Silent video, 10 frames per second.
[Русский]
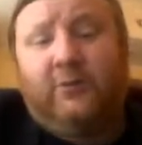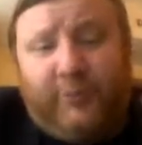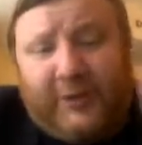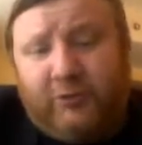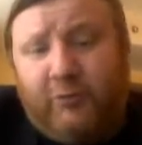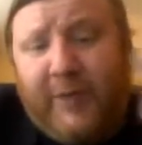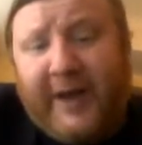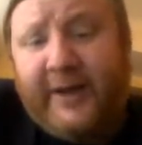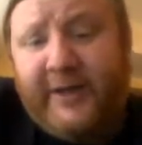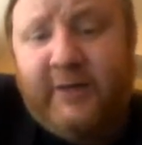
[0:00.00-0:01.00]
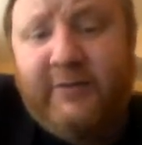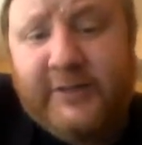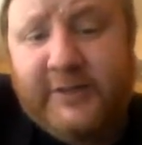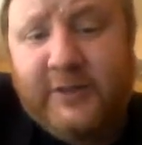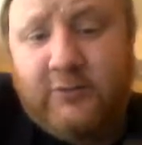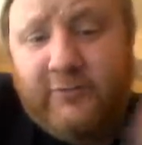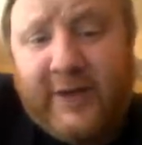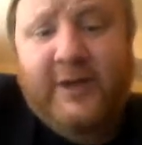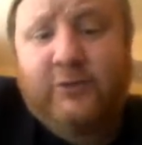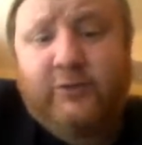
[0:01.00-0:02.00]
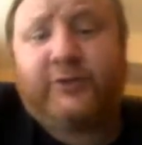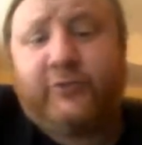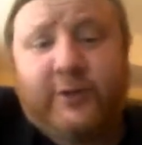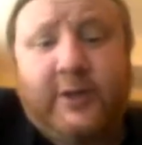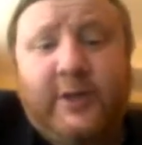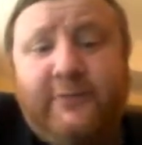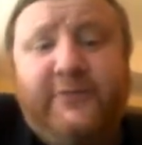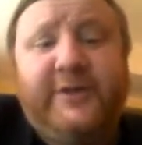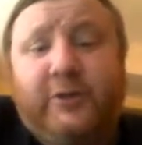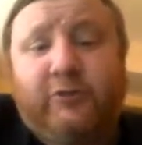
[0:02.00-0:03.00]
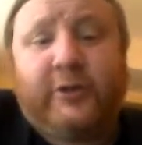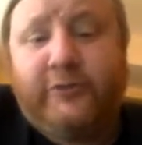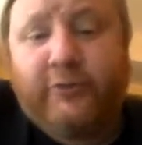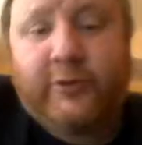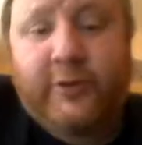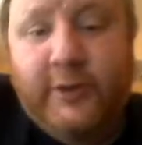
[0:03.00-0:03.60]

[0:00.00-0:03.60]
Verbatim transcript: Ну, простой парень деревенский, такой Ваня дурачок, Витя дурачок.